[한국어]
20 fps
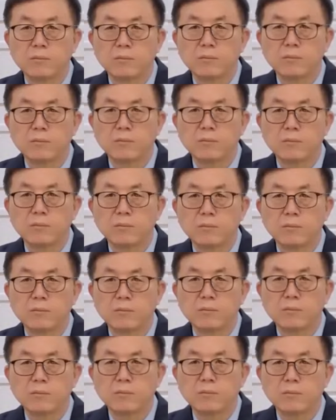흑암 그
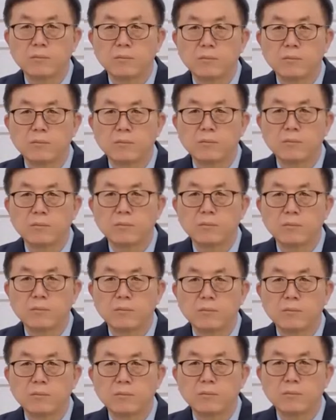세력이 꺾이고요.
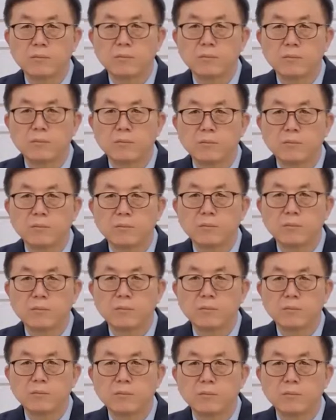하나님 나라가 임한